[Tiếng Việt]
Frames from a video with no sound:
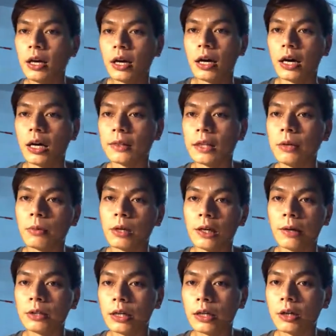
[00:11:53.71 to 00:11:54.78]
à, tìm kiếm
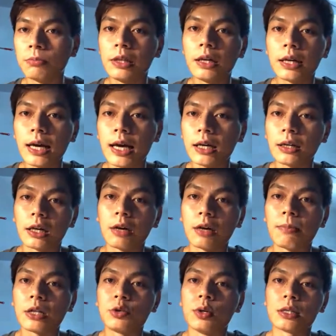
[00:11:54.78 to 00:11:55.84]
những công ty khác để các
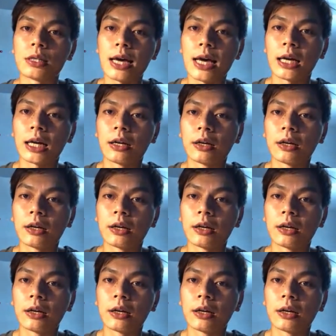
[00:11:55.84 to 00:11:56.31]
bạn chuyển sang